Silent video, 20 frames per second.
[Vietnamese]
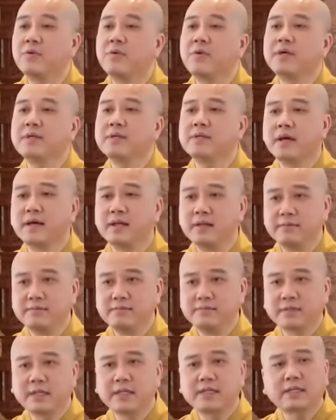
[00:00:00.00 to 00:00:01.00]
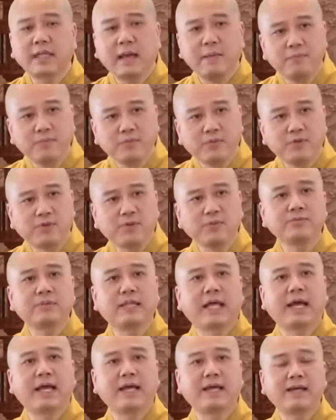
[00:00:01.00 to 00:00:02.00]
khuyến thỉnh cái tâm của chúng
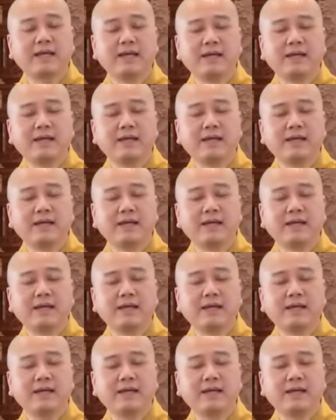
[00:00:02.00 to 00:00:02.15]
ta